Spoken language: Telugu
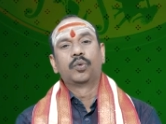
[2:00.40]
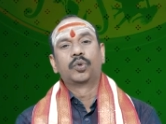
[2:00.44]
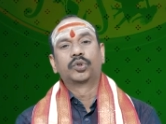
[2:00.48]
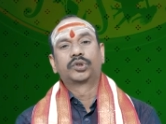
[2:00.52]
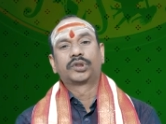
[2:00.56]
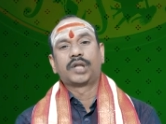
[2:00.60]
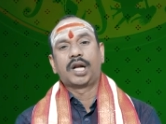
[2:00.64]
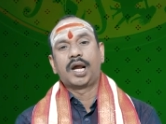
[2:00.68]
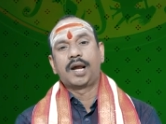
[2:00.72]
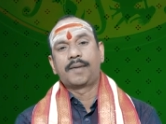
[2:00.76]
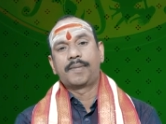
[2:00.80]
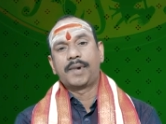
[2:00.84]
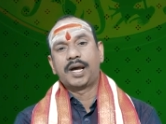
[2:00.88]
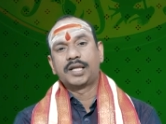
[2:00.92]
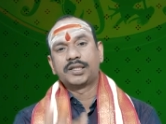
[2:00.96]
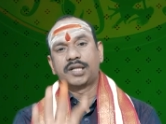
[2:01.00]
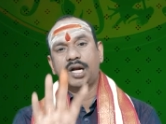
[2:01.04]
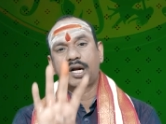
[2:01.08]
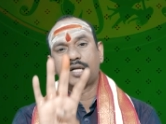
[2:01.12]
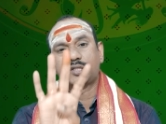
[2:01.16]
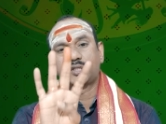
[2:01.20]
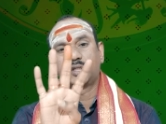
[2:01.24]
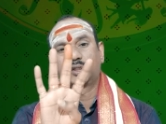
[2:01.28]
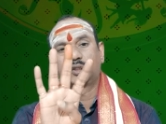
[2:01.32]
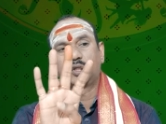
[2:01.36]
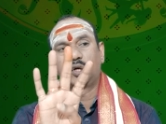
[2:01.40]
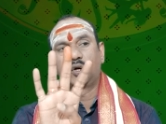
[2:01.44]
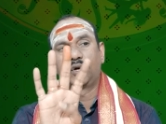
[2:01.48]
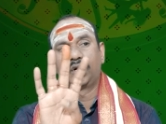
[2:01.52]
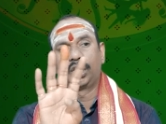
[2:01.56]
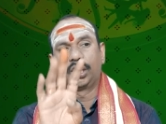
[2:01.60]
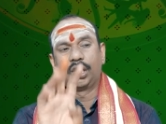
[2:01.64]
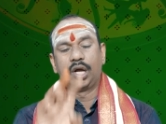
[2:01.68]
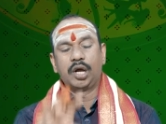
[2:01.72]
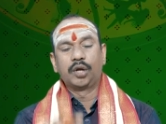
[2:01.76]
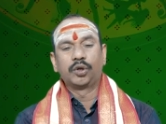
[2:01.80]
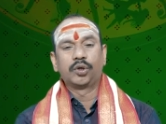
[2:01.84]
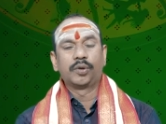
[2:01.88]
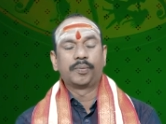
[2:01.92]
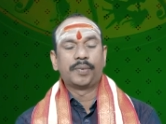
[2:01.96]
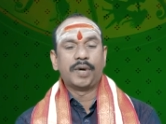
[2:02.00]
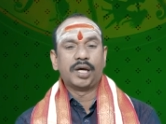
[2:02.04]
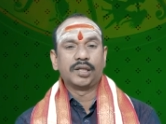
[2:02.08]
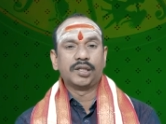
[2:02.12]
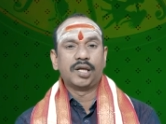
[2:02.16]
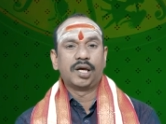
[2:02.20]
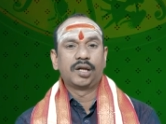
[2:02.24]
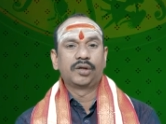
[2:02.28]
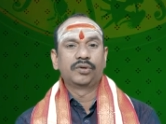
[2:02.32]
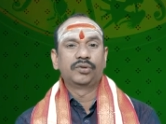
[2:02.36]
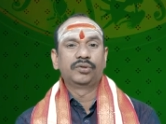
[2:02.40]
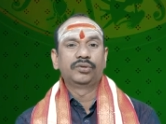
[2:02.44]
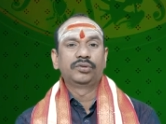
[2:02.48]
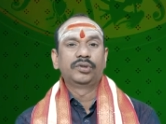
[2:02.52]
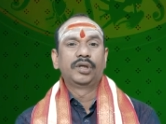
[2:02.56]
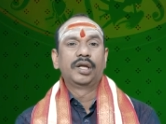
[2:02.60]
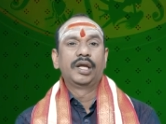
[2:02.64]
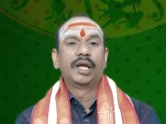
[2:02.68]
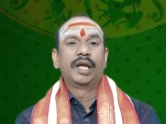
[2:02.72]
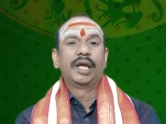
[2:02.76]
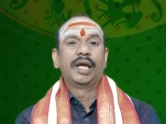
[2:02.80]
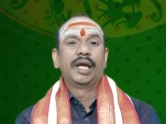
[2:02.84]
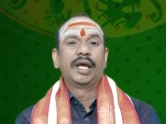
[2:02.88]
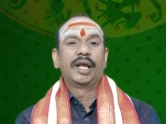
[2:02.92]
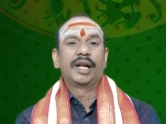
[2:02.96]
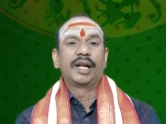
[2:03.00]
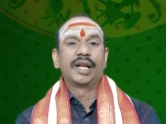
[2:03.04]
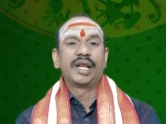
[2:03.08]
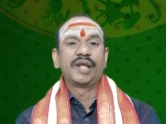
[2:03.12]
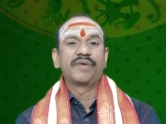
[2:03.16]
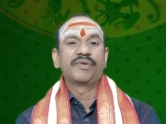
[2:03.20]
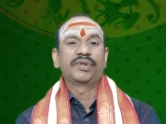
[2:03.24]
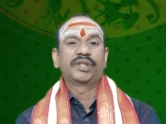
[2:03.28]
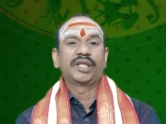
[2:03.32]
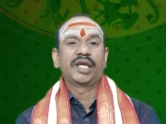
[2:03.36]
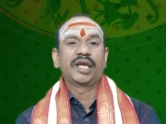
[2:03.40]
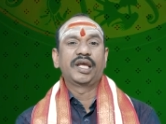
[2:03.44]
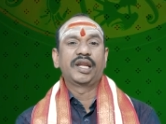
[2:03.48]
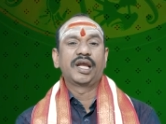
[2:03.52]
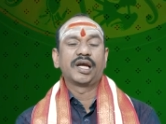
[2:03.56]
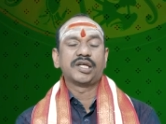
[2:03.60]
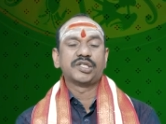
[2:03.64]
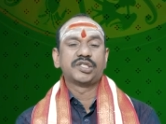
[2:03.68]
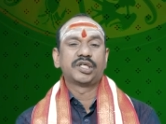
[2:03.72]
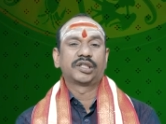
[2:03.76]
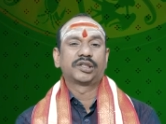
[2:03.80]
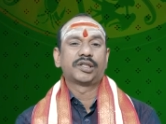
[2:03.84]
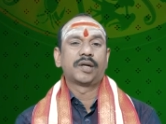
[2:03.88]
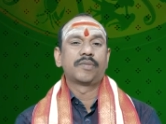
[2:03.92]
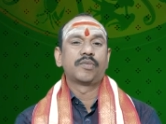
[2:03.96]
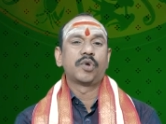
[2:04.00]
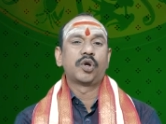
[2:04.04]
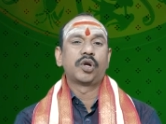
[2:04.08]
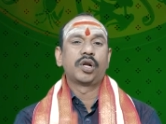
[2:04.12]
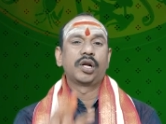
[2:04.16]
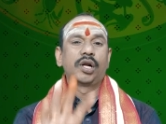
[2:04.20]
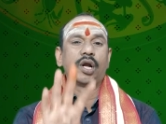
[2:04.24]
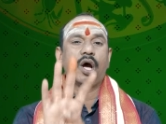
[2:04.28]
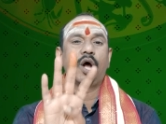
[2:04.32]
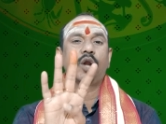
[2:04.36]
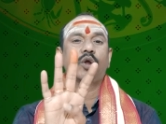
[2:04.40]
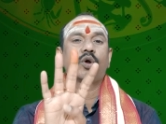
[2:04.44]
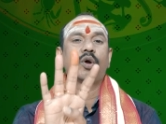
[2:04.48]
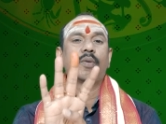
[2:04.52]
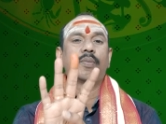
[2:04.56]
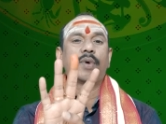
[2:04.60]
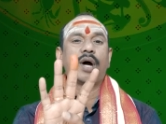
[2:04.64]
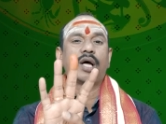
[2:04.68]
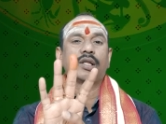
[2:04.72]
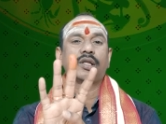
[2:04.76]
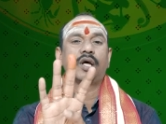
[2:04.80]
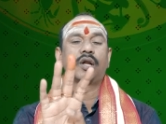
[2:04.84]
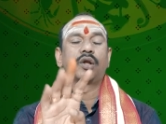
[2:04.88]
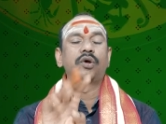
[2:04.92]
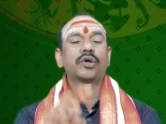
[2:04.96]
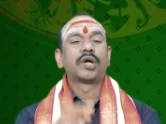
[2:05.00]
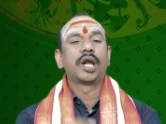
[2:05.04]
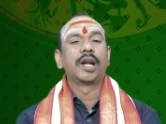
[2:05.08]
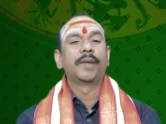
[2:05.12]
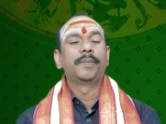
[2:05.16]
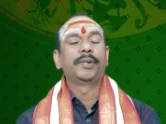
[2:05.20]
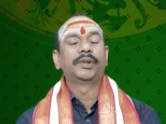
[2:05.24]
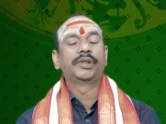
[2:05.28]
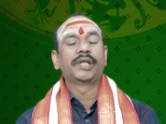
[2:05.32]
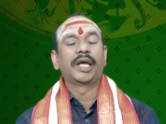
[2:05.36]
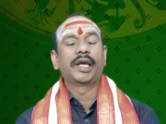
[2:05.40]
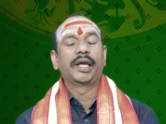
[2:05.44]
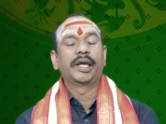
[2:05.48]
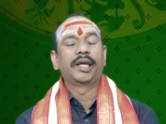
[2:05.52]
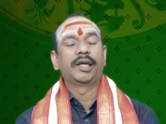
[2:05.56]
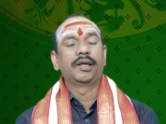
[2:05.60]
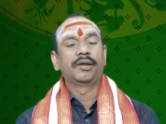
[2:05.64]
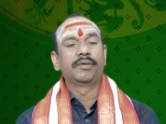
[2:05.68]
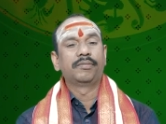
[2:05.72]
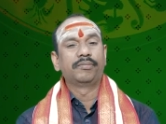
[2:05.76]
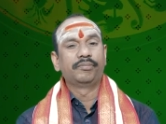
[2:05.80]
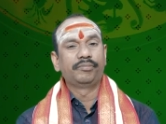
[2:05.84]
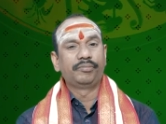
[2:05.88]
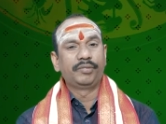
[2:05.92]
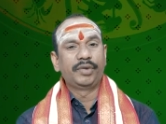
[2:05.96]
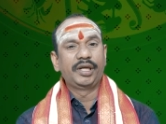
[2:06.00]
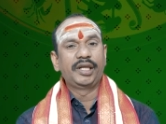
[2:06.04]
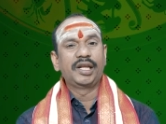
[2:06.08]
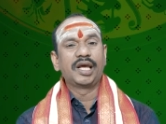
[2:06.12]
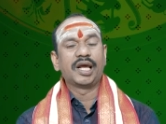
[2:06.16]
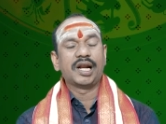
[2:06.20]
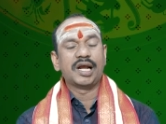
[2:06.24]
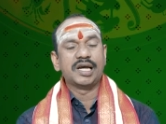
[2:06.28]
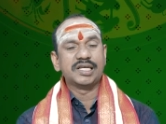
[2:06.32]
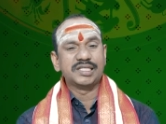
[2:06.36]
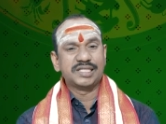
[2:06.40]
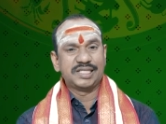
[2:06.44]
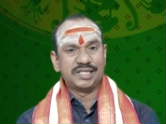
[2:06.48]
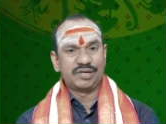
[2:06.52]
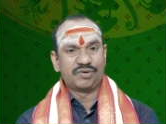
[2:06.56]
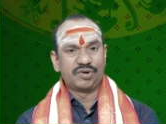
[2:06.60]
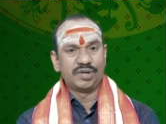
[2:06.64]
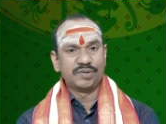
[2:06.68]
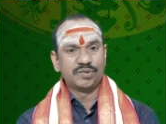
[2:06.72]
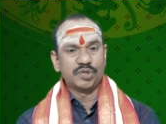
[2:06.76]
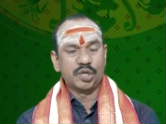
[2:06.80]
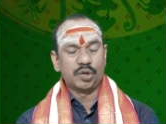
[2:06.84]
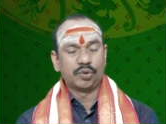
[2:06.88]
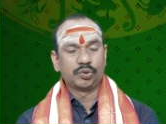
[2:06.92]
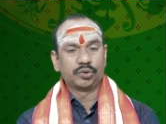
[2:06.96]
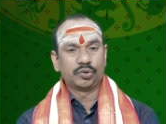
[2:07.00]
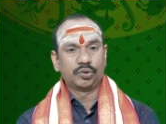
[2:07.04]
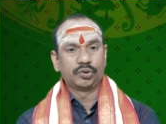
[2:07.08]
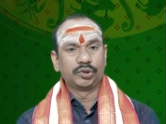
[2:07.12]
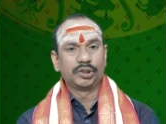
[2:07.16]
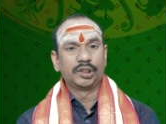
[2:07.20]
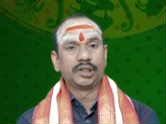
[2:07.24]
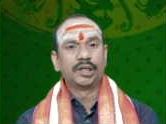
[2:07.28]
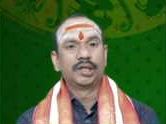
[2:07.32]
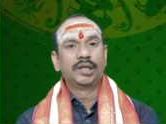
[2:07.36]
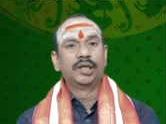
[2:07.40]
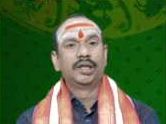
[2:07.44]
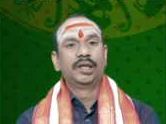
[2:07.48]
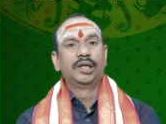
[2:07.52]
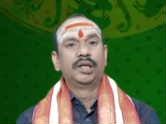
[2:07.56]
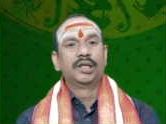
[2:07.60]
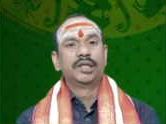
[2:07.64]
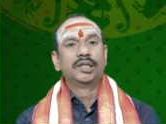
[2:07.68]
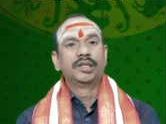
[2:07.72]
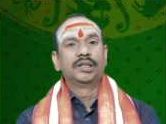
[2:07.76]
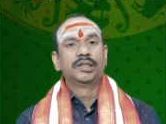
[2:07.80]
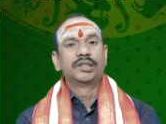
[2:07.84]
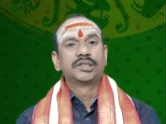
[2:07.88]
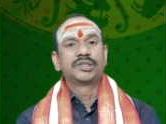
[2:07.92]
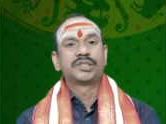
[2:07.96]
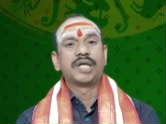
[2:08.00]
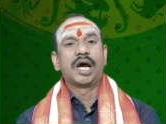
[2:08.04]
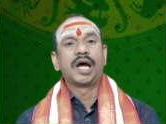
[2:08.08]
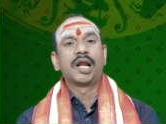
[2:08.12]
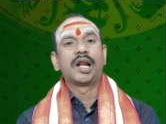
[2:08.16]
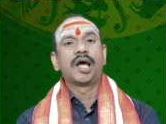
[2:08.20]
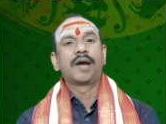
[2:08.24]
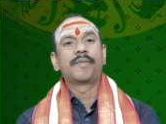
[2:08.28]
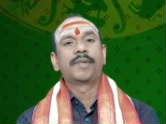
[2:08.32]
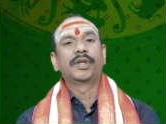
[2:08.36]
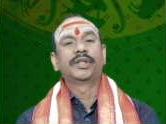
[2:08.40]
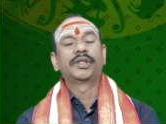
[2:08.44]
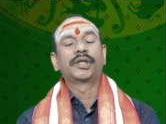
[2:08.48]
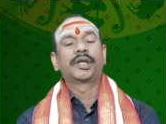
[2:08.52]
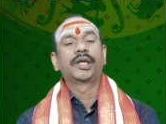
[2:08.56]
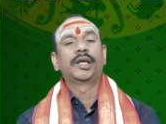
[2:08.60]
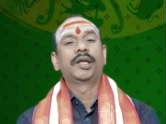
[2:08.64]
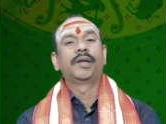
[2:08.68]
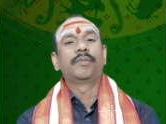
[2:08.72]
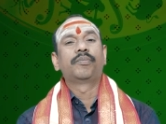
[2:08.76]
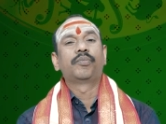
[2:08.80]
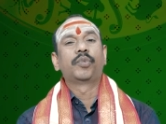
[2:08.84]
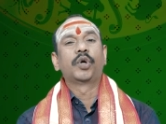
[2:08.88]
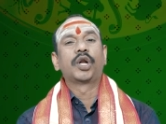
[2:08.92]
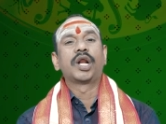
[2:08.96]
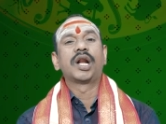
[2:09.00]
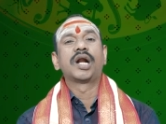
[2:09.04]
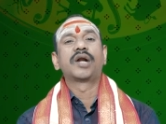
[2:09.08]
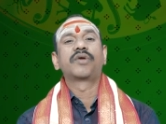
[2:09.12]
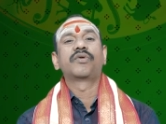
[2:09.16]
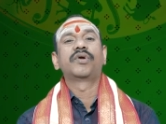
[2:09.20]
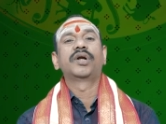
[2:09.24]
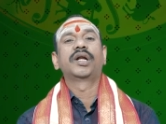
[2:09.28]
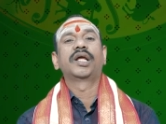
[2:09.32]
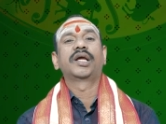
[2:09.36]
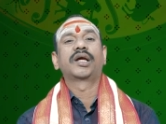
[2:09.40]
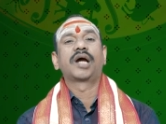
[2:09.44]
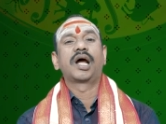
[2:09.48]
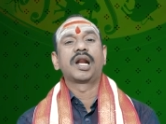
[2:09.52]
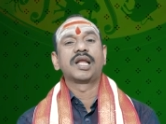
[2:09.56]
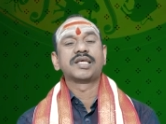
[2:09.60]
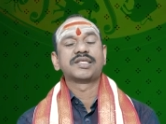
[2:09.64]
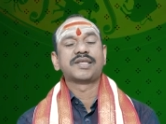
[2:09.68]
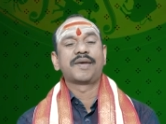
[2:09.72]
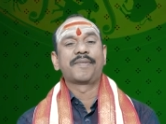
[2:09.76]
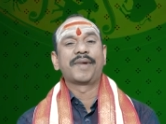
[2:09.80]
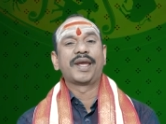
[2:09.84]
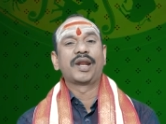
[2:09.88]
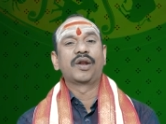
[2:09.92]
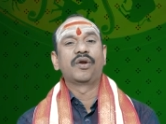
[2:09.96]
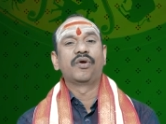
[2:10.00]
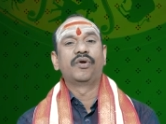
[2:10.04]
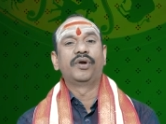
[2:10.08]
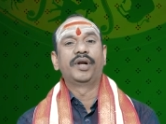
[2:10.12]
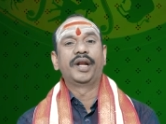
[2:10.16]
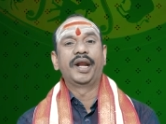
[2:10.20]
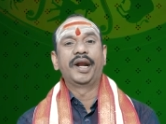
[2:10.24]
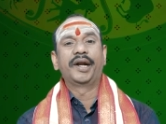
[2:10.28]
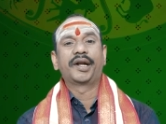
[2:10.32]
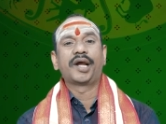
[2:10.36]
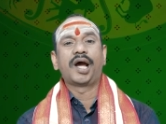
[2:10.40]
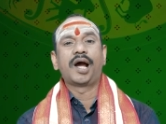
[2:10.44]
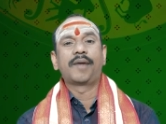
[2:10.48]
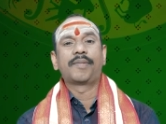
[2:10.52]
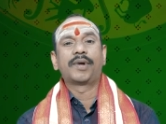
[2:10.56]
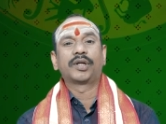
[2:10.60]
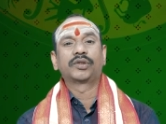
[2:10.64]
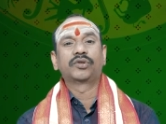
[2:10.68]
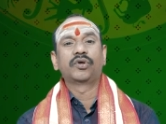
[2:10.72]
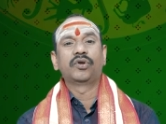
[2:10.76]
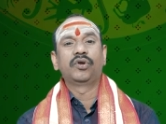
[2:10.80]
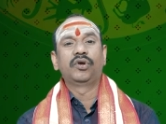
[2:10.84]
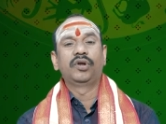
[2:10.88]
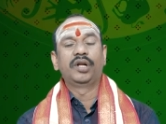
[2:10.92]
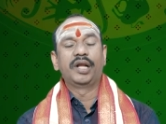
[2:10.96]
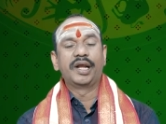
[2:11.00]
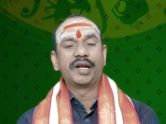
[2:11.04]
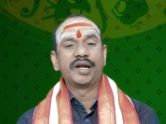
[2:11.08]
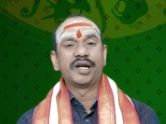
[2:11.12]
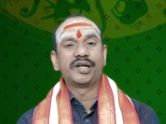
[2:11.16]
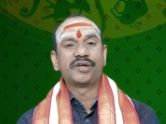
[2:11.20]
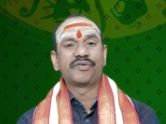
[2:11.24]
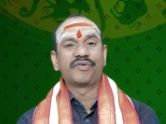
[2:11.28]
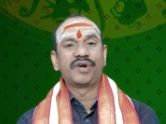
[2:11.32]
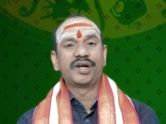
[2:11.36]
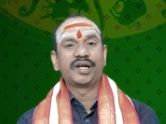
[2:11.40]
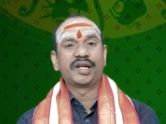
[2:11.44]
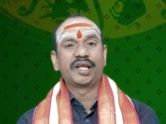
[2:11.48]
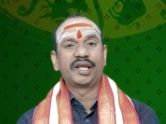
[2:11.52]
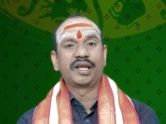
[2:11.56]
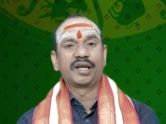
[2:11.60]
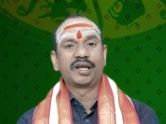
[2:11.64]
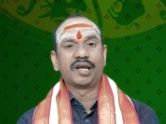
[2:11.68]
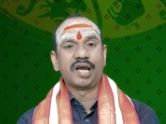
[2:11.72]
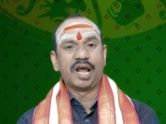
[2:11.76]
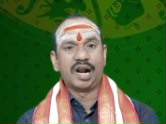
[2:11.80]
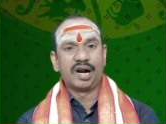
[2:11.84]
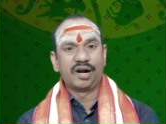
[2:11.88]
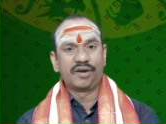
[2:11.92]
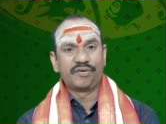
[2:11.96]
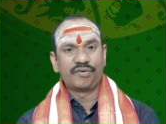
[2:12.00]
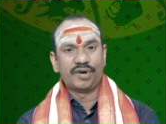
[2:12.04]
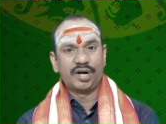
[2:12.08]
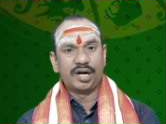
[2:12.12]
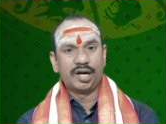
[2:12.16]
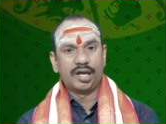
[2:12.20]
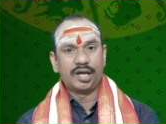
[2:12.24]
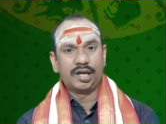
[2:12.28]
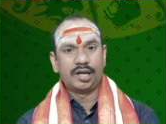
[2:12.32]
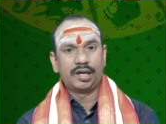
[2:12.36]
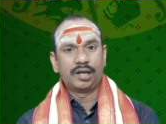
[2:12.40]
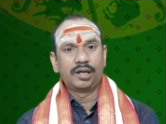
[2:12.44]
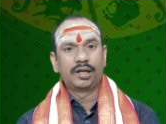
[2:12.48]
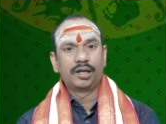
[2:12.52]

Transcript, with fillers: ఉత్తరాపాద నక్షత్రంలోని నాలుగు పాదాలు రేవతి నక్షత్రంలోని నాలుగు పాదాలు కలిపితే మీనరాశి అవ్వడం జరుగుతుంది చాలామందికి పుట్టినటువంటి కాల సమయంలో డేటా బర్త్లో లేనటువంటి కారణం వలన